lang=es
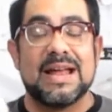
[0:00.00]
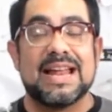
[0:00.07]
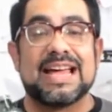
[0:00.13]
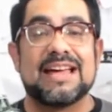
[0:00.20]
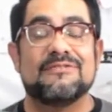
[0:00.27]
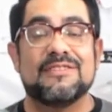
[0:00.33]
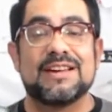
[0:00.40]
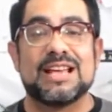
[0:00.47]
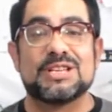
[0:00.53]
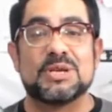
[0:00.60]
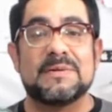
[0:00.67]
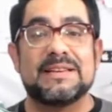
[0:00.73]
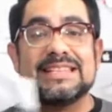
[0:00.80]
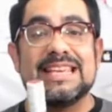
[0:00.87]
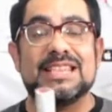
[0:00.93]
Para que fuera
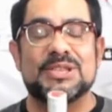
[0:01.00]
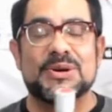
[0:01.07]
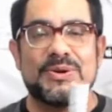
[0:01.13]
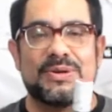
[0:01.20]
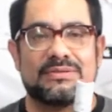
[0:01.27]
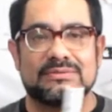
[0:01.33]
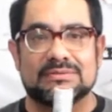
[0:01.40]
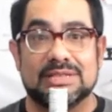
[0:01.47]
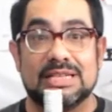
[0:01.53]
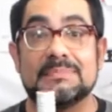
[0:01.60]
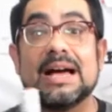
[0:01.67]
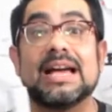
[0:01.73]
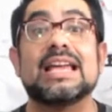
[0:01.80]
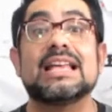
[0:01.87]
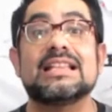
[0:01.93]
suavecito.
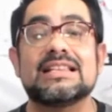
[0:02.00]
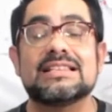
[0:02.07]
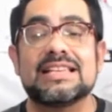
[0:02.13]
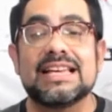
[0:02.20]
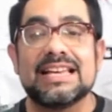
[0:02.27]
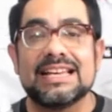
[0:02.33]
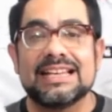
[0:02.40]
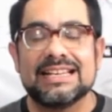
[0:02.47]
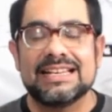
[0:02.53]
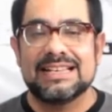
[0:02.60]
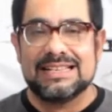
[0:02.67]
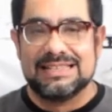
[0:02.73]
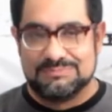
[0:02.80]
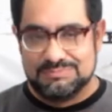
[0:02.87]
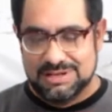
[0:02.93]
Imagínense.
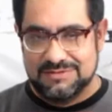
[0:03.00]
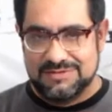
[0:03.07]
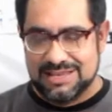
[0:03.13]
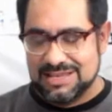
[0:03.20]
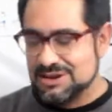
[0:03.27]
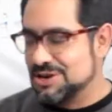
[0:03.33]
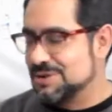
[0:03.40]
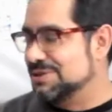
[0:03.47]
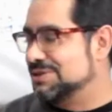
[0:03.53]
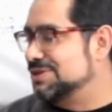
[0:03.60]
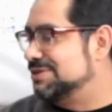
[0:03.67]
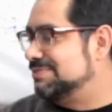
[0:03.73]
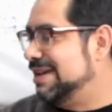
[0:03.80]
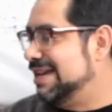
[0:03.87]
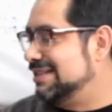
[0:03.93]
Pues le faltaron como
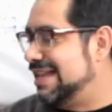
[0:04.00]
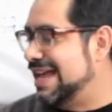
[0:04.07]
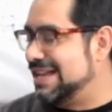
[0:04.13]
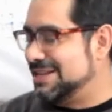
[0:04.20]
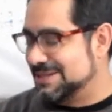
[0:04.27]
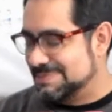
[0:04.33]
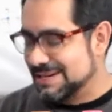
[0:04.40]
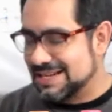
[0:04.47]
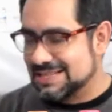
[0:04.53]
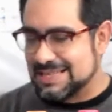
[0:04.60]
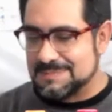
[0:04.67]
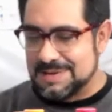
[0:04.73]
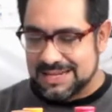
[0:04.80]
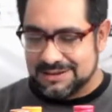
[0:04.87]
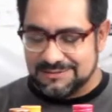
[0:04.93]
tus 20 años para que
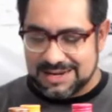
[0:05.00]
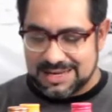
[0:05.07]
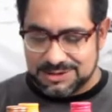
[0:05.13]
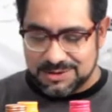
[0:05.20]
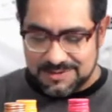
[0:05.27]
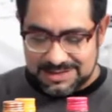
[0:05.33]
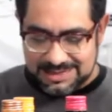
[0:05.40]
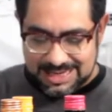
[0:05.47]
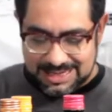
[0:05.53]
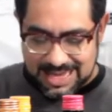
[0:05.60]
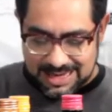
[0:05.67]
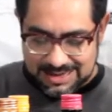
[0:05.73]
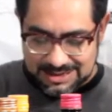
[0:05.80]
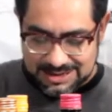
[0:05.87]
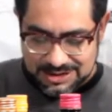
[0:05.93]
esta madre fuera
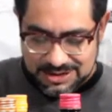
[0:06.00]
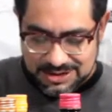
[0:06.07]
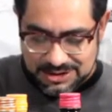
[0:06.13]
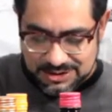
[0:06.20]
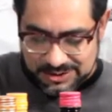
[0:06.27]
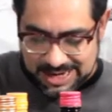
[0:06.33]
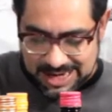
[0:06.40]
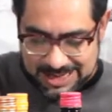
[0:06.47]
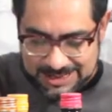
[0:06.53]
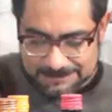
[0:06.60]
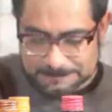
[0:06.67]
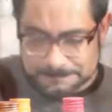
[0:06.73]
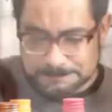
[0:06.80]
suavecita. Ok.